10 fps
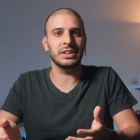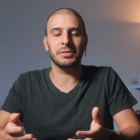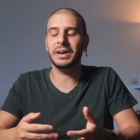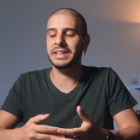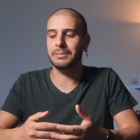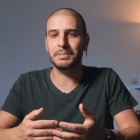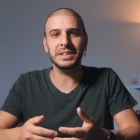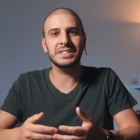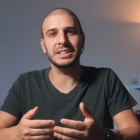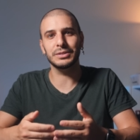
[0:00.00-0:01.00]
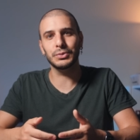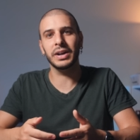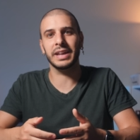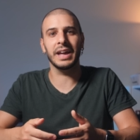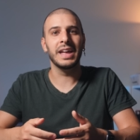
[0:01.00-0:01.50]
ormai dal Pixel
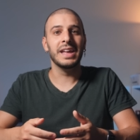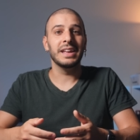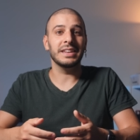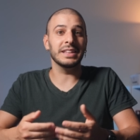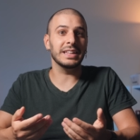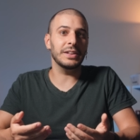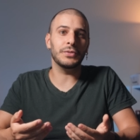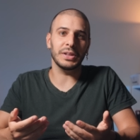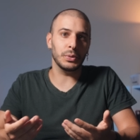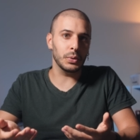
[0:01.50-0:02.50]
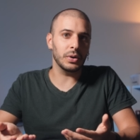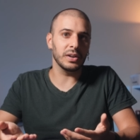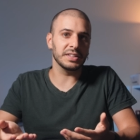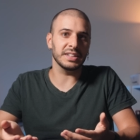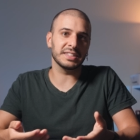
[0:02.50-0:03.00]
2 che nei telefoni
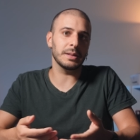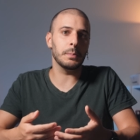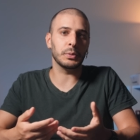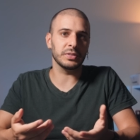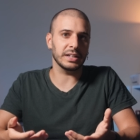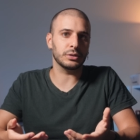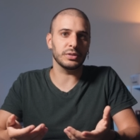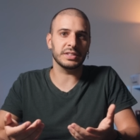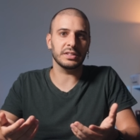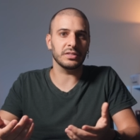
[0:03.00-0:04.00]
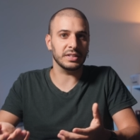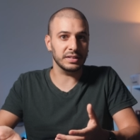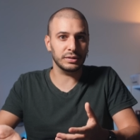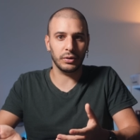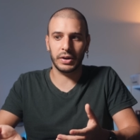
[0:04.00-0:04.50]
Google si è sempre usato lo stesso
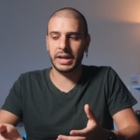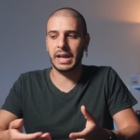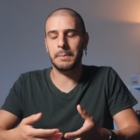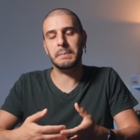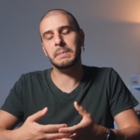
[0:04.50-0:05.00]
sensore che